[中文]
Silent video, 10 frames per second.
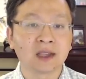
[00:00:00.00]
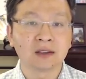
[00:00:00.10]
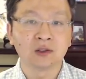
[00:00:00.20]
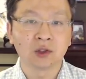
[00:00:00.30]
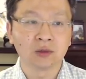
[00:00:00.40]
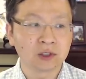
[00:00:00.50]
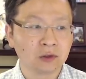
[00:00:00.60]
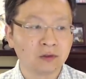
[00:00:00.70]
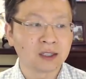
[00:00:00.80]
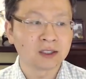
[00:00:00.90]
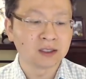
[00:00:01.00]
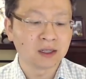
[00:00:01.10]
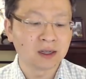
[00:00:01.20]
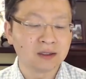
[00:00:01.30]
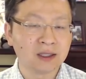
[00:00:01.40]
它就从受访者
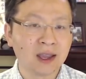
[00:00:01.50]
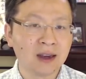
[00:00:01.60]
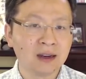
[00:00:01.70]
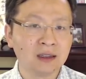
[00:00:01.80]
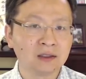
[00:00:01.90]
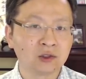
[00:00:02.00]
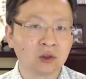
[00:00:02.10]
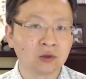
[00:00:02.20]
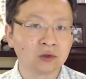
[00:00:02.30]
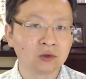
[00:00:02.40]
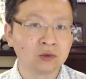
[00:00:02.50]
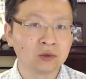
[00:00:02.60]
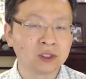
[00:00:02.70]
的年龄、种族、